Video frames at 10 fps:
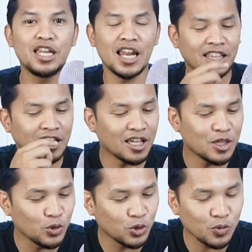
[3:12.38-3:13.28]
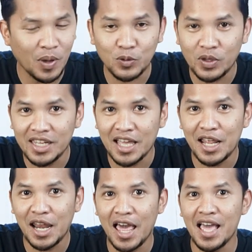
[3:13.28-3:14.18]
Nilai traksi untuk sepatu ini
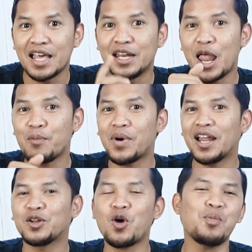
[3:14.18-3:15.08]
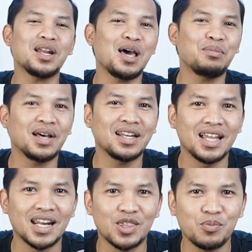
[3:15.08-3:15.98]
adalah 8,8
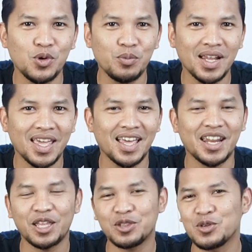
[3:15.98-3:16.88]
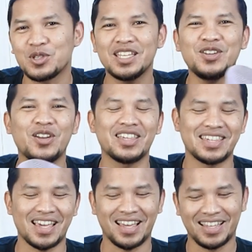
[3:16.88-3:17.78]
dari 10 penilaian Head Indonesia.